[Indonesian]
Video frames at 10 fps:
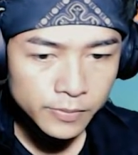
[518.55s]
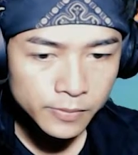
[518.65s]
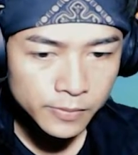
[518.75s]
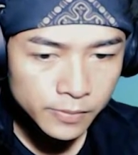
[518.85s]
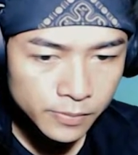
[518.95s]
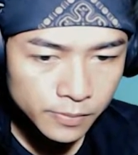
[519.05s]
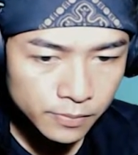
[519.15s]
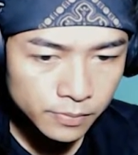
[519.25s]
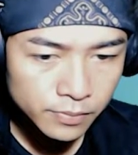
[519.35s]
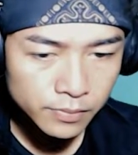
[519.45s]
I saw your
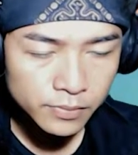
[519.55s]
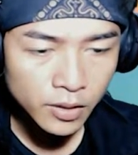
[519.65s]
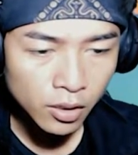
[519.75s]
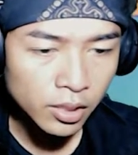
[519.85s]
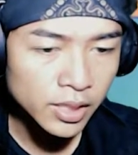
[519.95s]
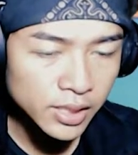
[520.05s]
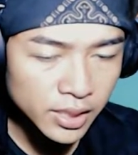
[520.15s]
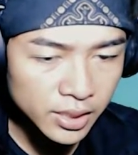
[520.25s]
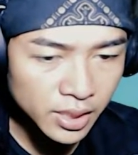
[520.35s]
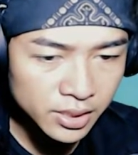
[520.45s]
pass okay,
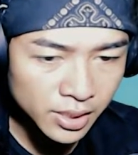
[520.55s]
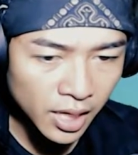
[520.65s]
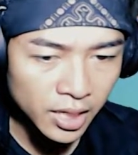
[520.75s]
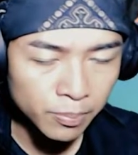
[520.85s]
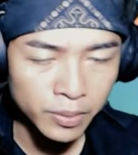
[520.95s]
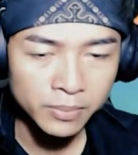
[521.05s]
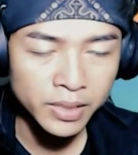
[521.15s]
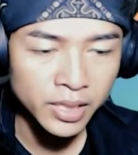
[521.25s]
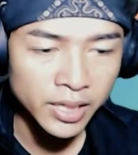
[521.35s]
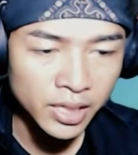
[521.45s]
jadi kita setelah dapat
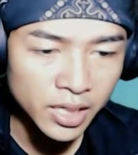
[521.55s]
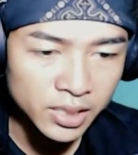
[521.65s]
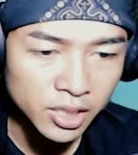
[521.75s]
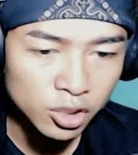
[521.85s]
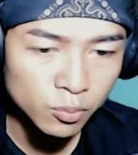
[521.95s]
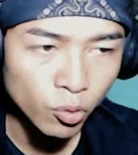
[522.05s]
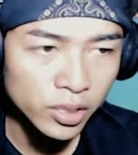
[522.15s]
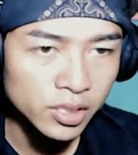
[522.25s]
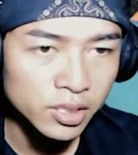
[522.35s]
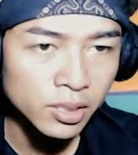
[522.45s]
materialnya kita harus
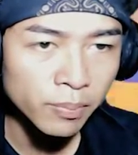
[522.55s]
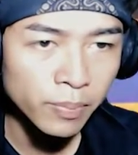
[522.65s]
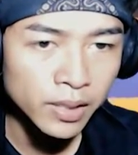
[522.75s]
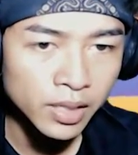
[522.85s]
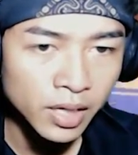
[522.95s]
buat di tempat